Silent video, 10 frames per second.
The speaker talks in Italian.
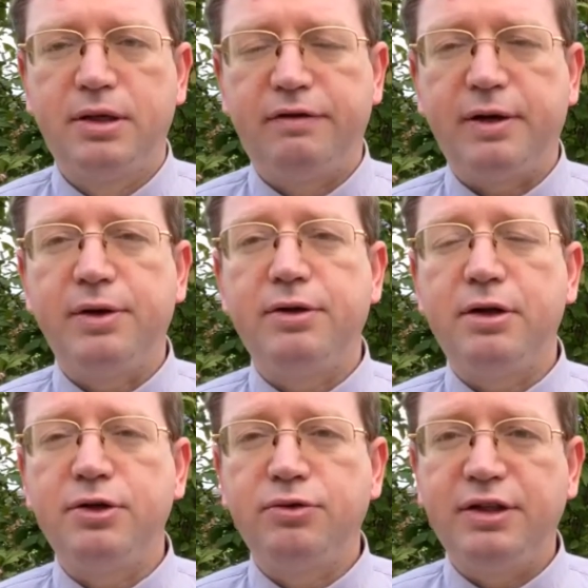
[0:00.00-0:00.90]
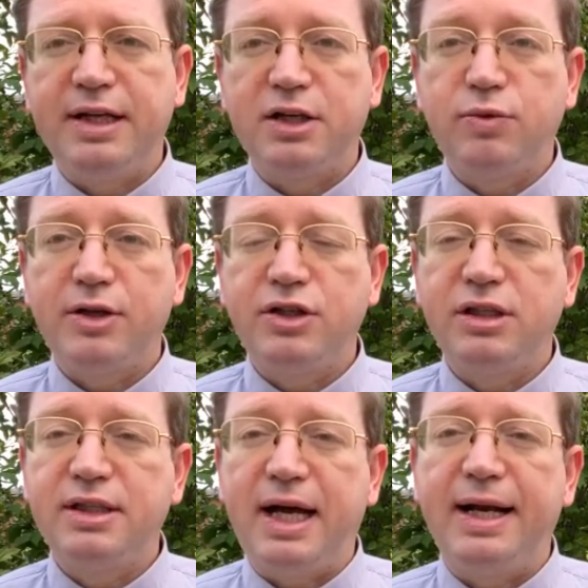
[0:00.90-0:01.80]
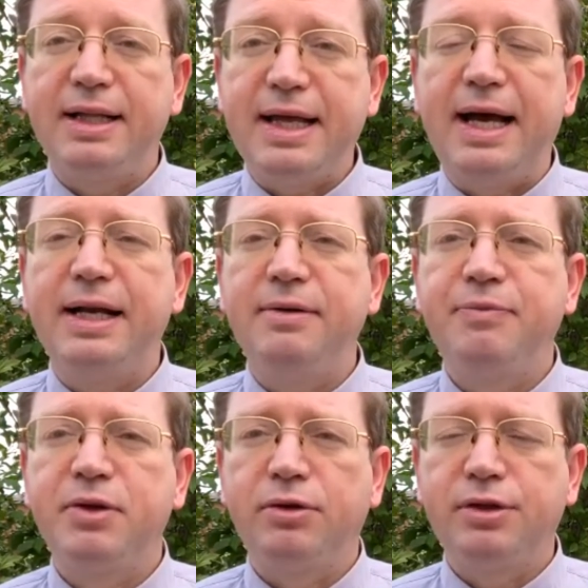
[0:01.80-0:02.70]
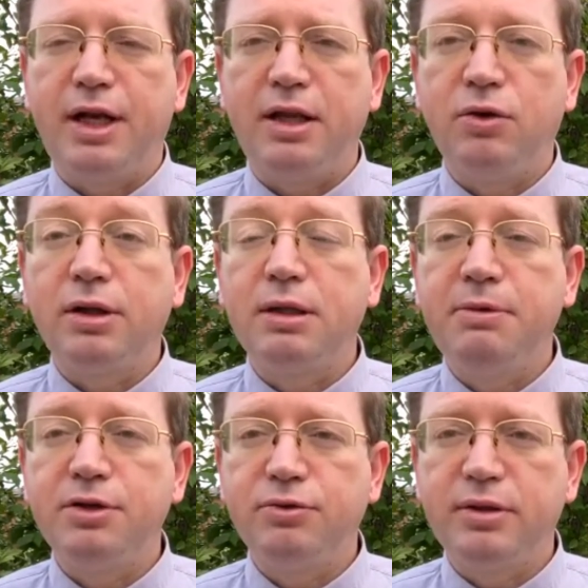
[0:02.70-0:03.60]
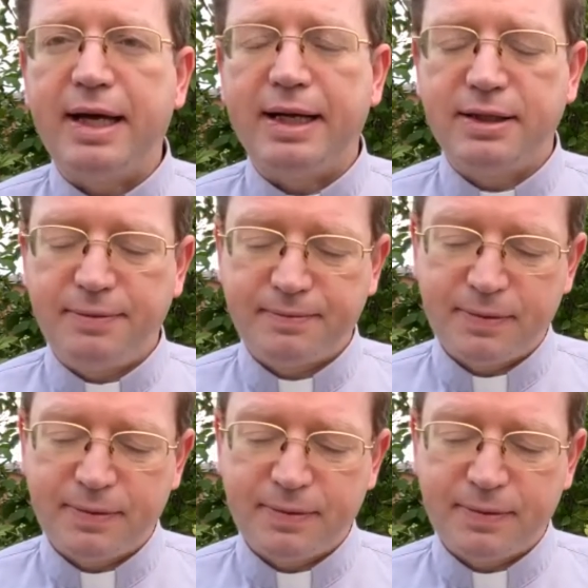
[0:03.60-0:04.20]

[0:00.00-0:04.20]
Frequentò gli studi nella sua città natale, ottenendo ottimi risultati.